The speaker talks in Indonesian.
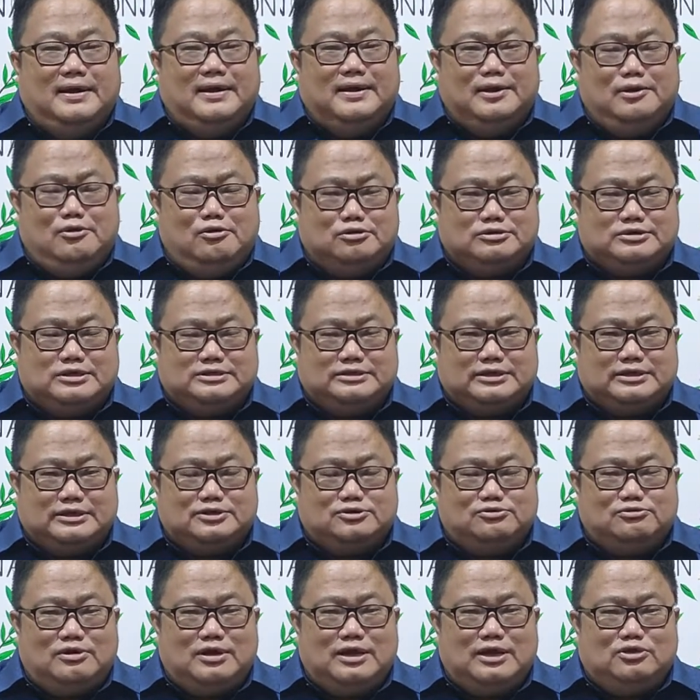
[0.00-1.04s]
dosa
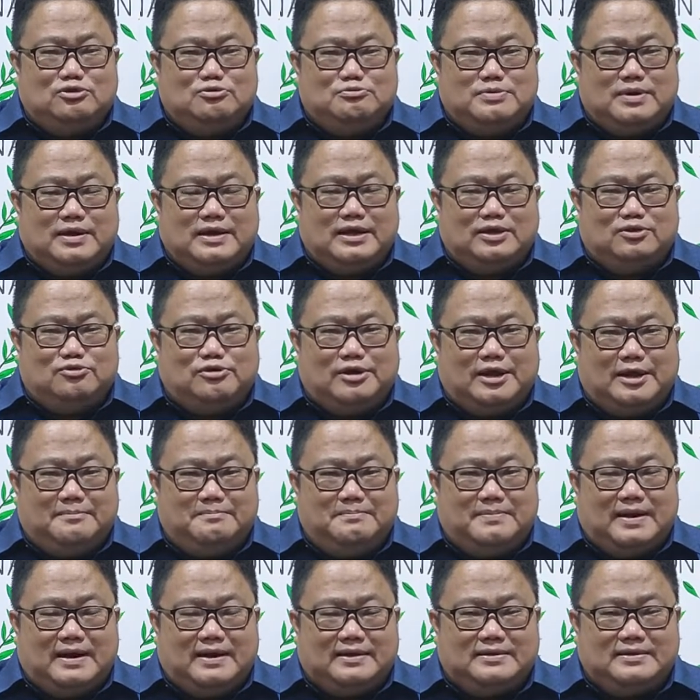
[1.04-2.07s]
seksual itu begitu
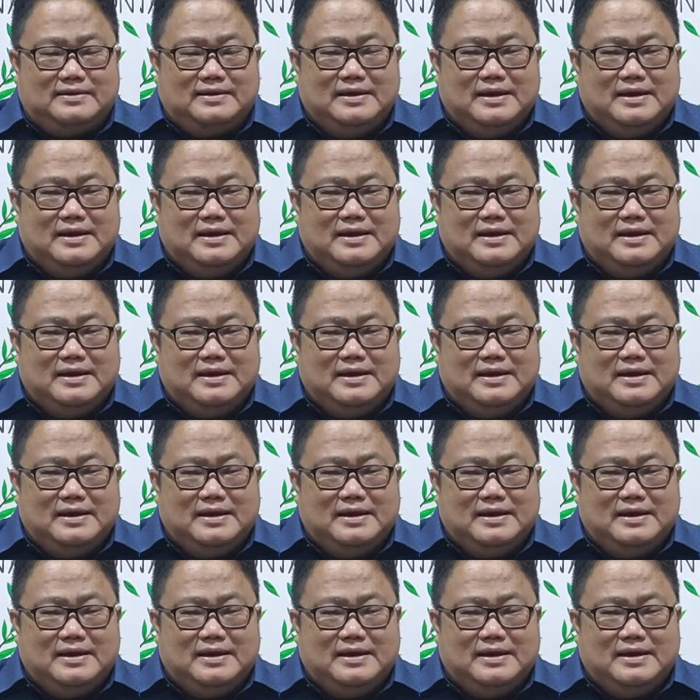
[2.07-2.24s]
hebat